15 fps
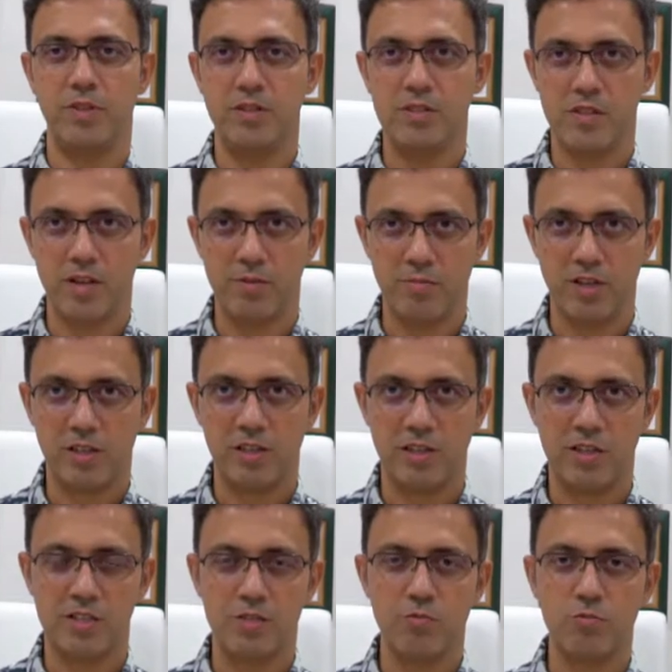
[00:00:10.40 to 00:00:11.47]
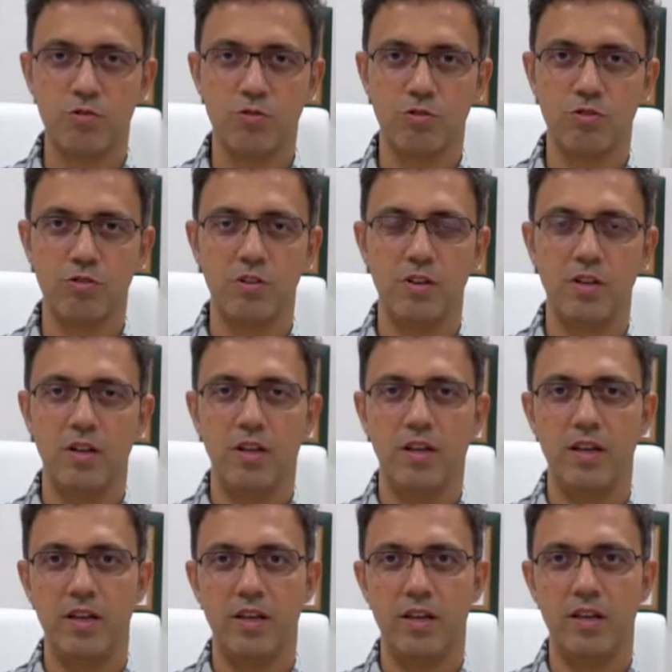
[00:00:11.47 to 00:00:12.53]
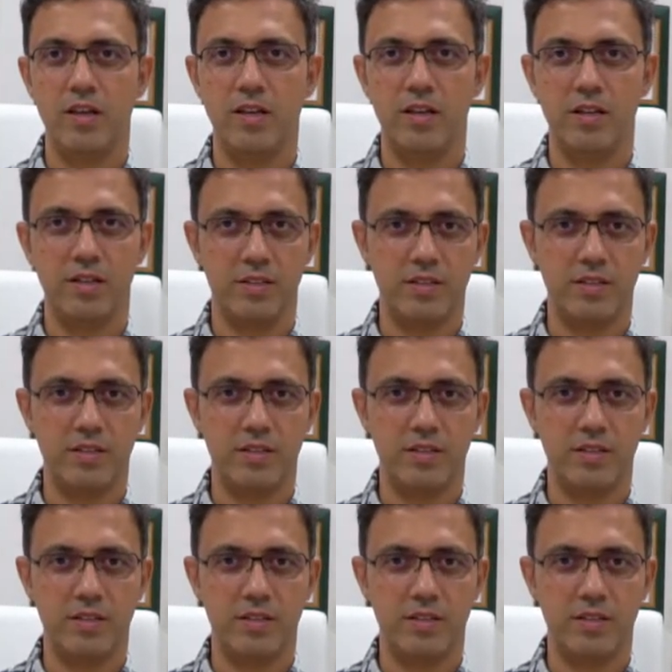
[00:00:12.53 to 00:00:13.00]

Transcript: saymak lazım. Çünkü e,